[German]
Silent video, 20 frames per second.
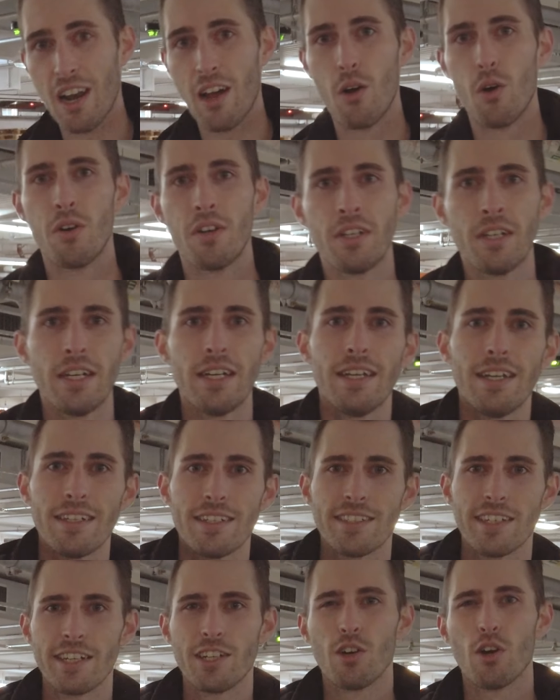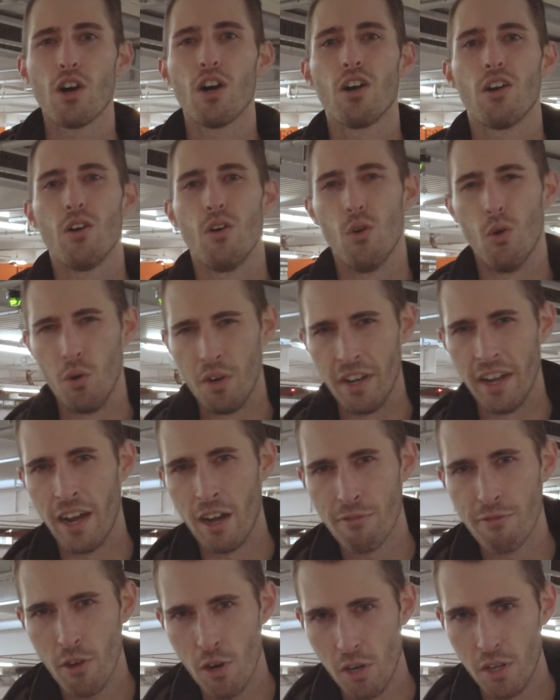klauen, jedoch ohne
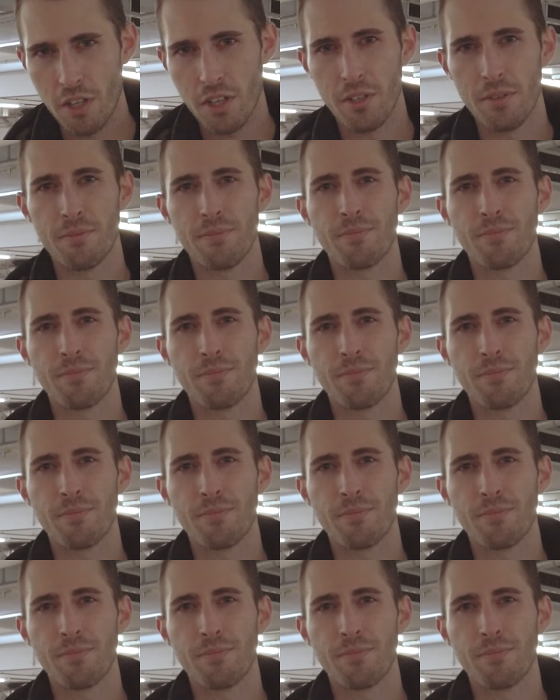Erfolg.